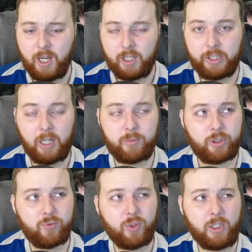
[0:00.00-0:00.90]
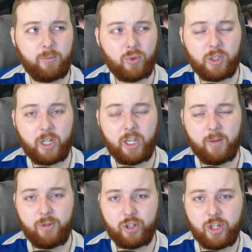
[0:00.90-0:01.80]
Нам чего там только не
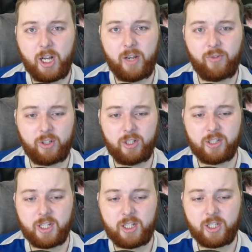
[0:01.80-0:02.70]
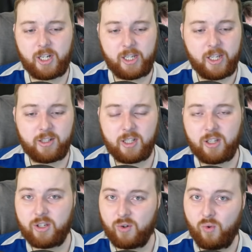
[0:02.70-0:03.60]
обещали в канализации, каких
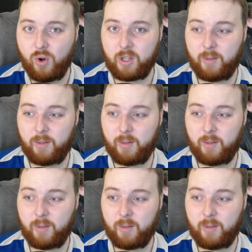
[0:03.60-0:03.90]
золотых гор нам